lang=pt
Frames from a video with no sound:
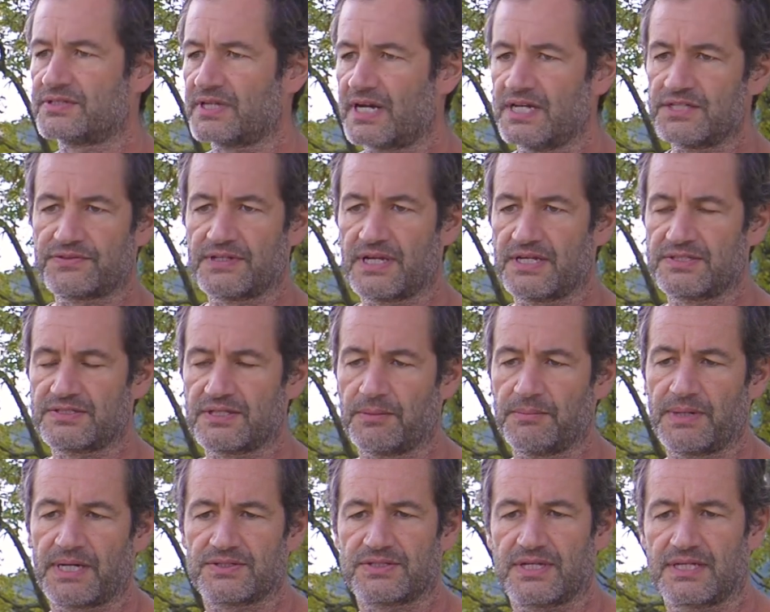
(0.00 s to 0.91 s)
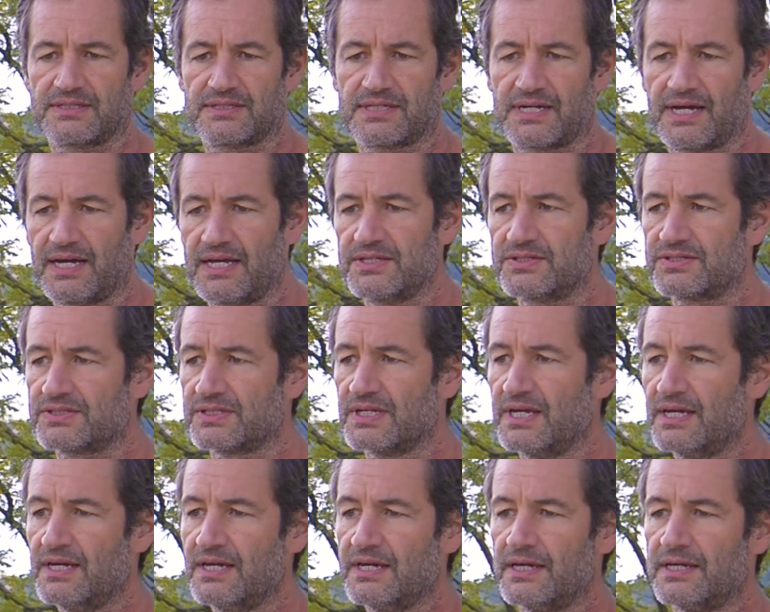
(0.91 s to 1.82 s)
três finais de semana atrás,
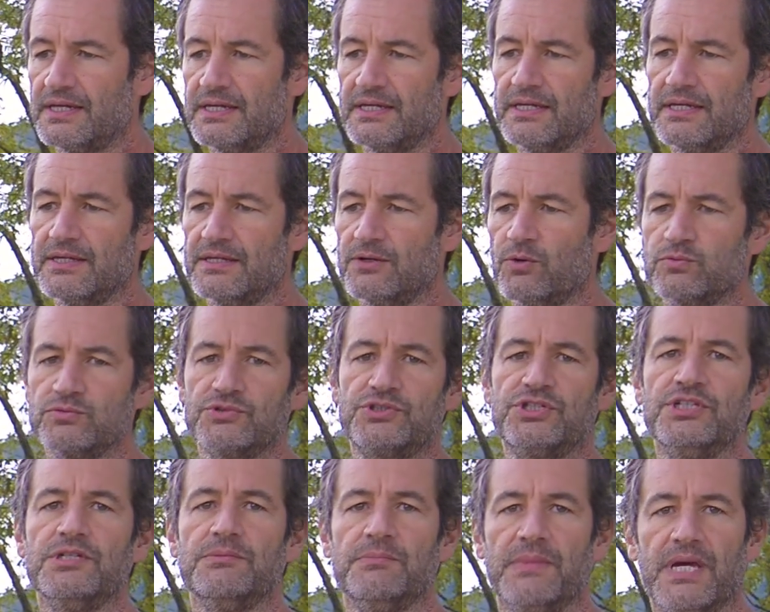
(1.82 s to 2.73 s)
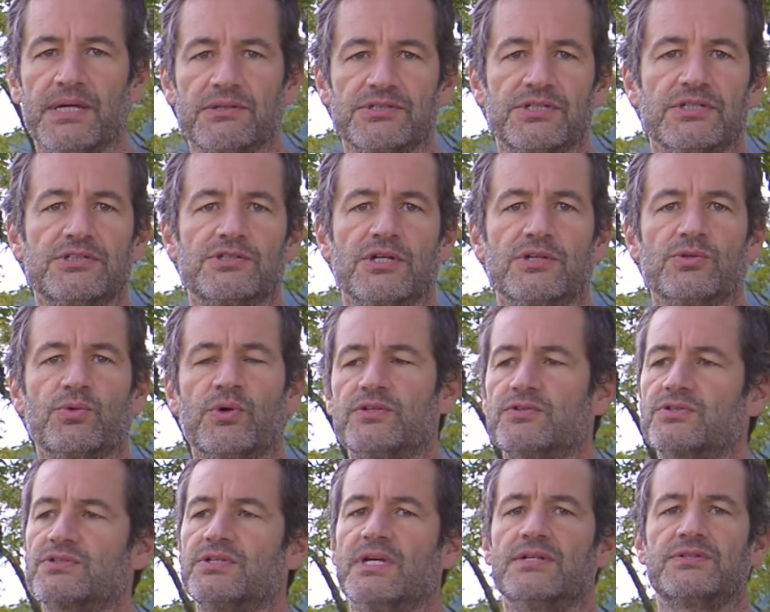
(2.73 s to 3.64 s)
em um dia e meio a gente andou
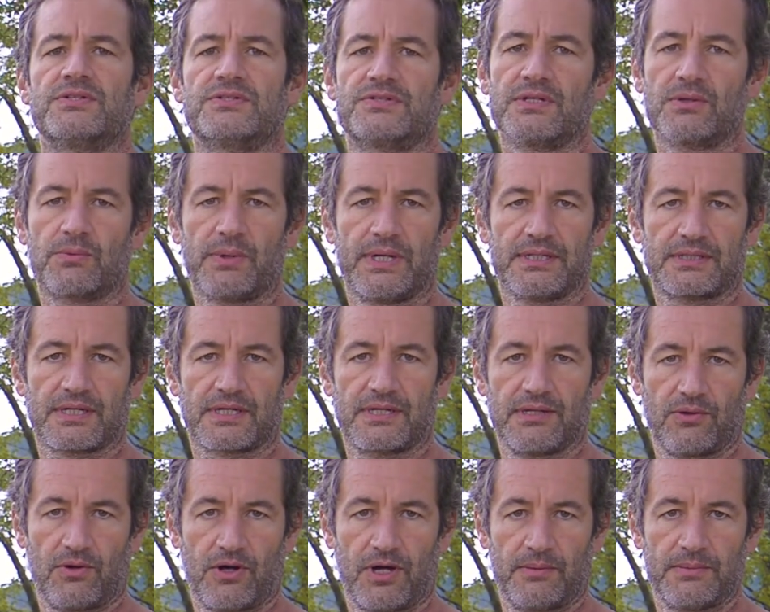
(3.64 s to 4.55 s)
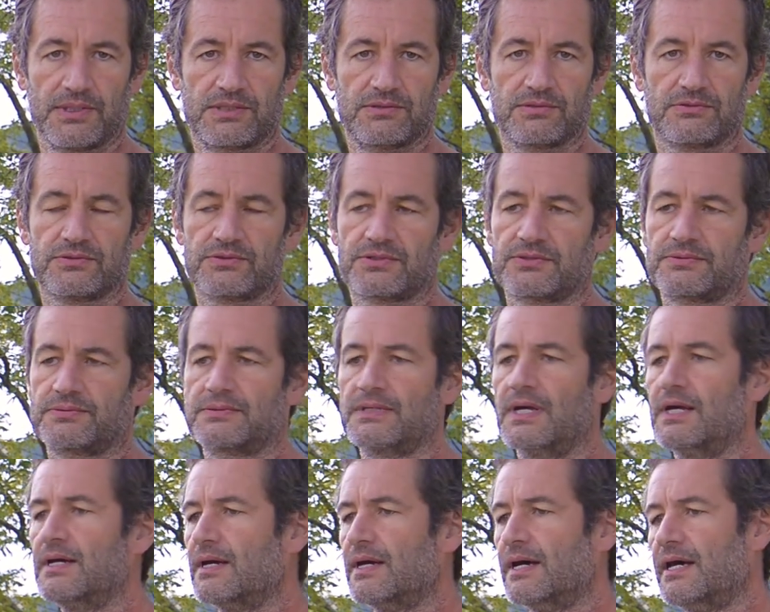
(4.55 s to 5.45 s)
850
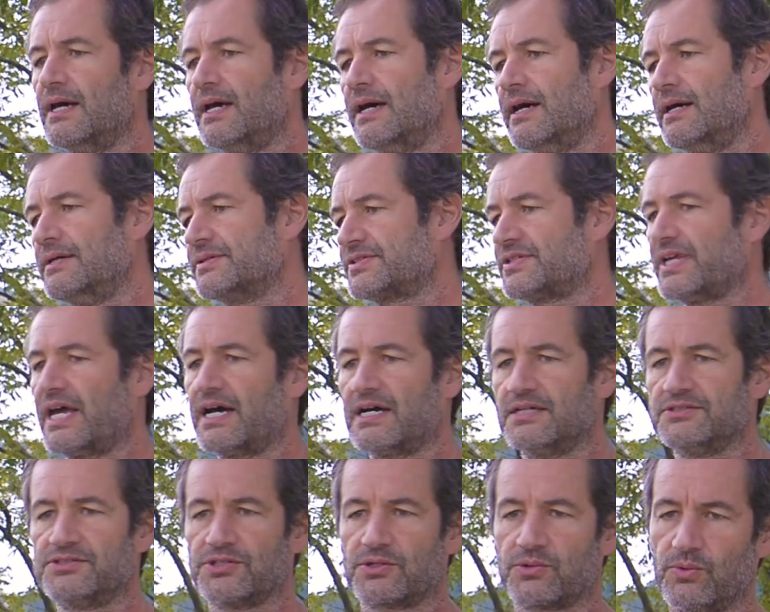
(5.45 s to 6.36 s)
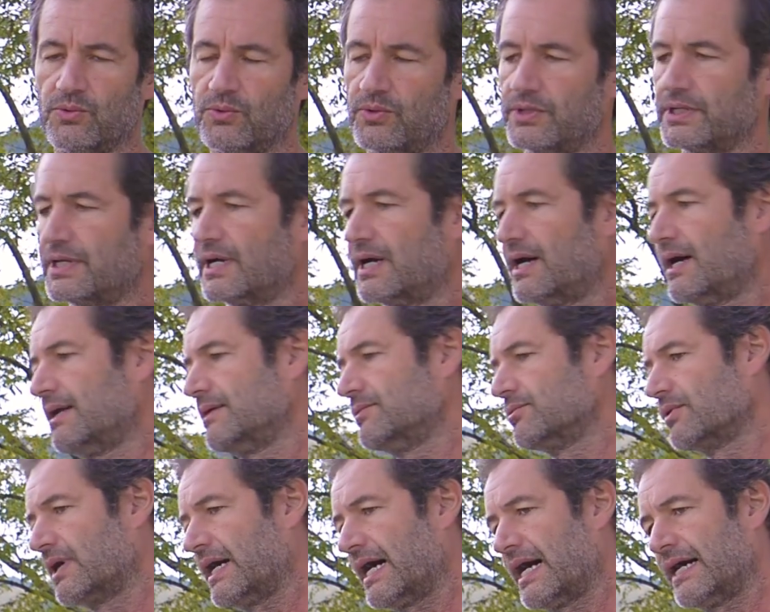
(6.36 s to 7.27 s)
quilômetros, é, Serra de Cunha,
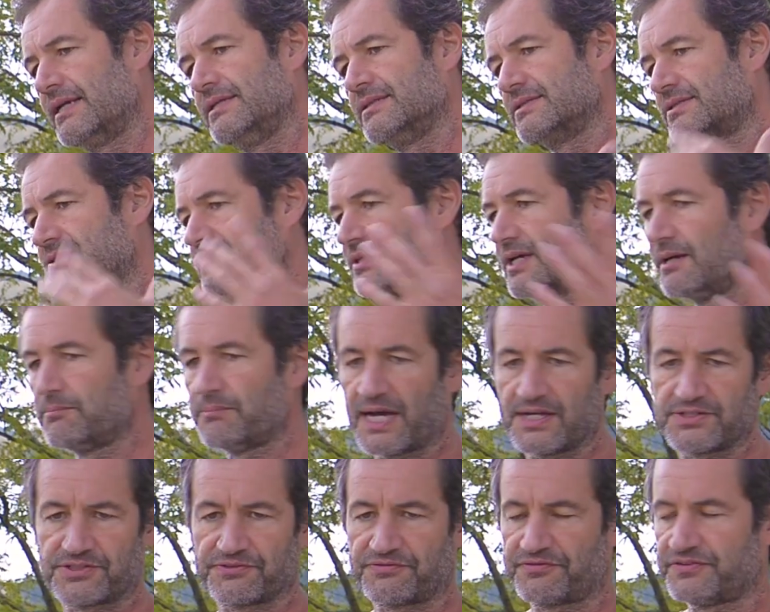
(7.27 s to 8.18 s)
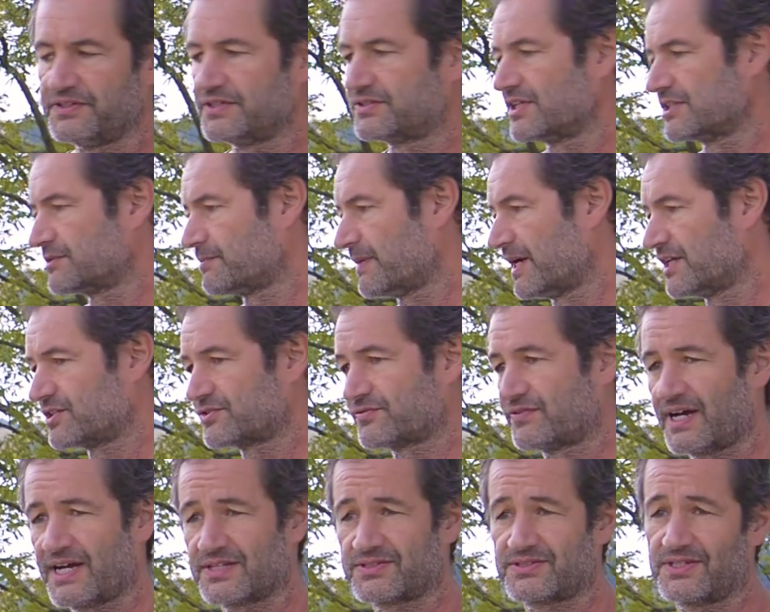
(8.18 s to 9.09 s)
lugares mais difíceis, mais
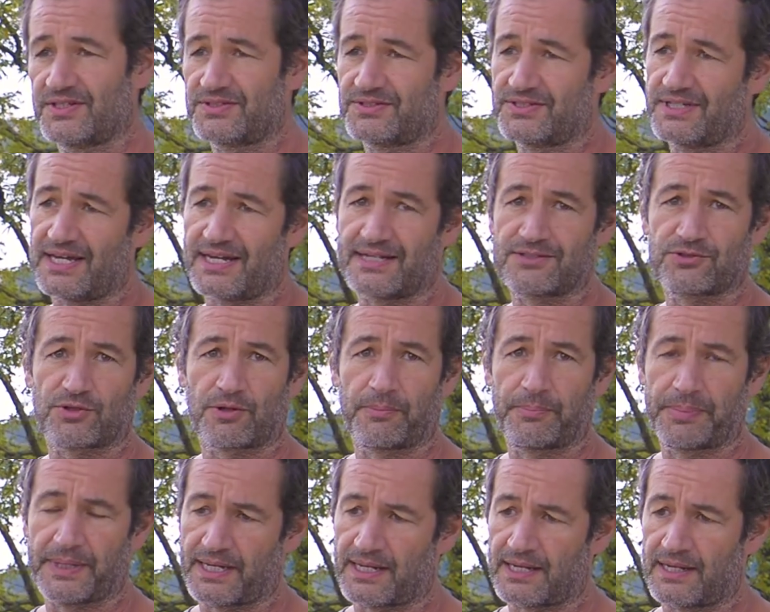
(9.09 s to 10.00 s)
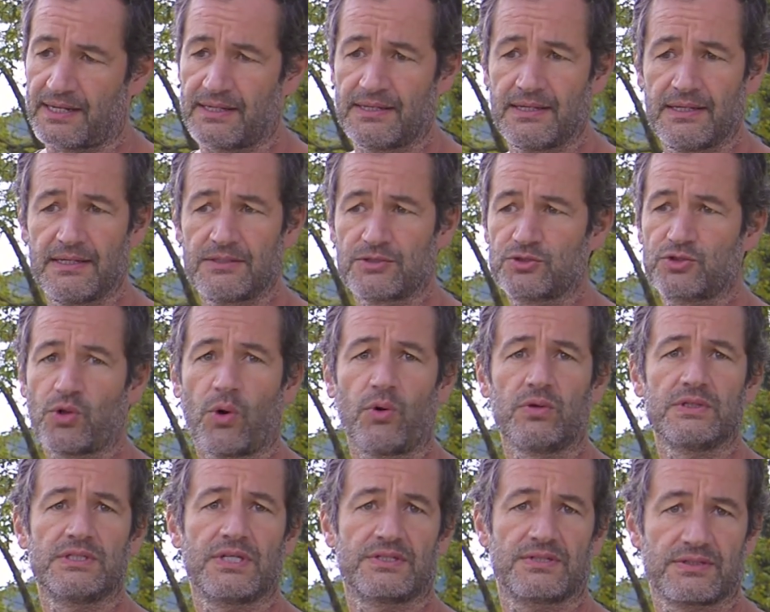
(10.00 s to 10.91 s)
fáceis, e ela atropela
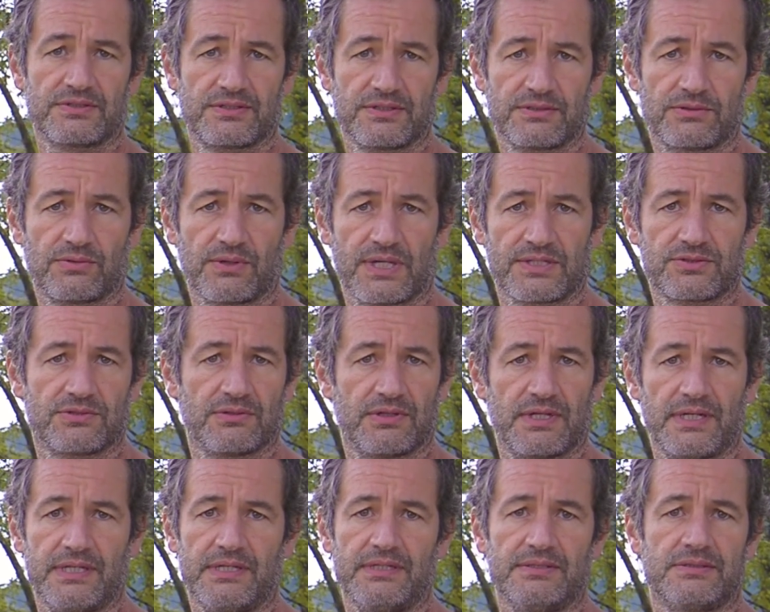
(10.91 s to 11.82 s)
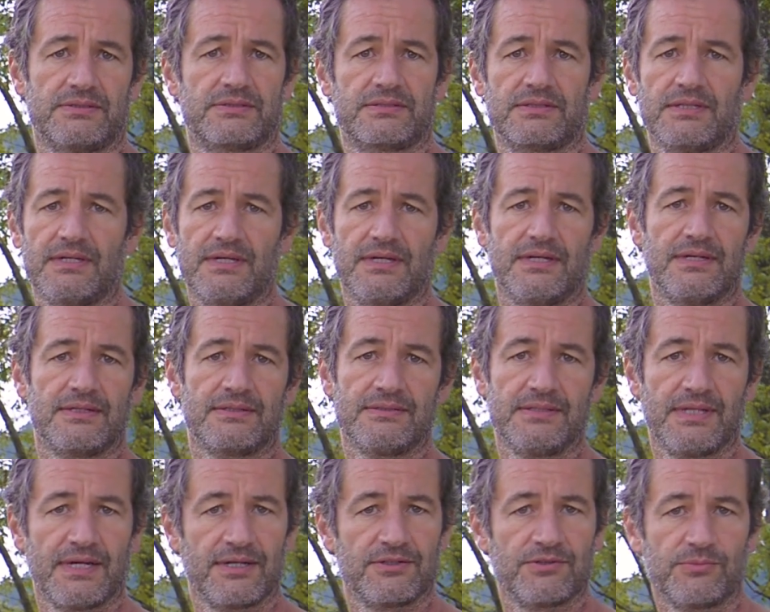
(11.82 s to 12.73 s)
todas as situações,
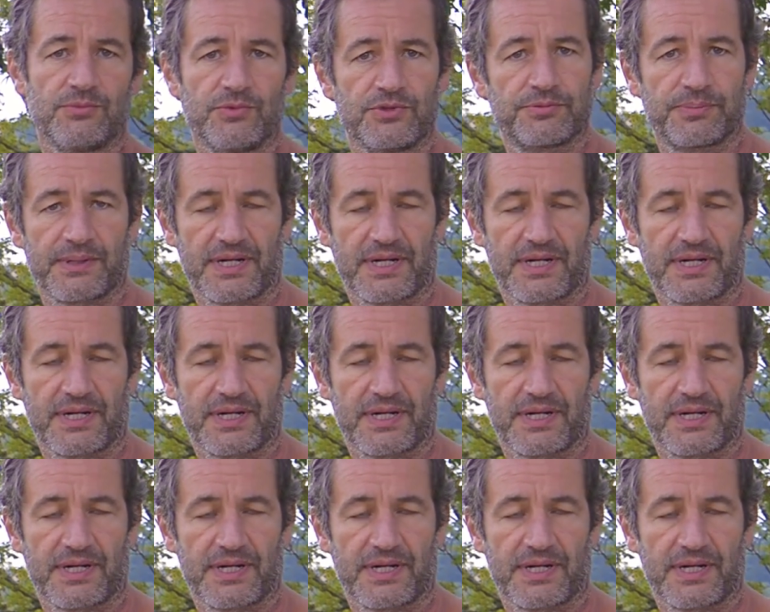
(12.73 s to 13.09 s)
dando muito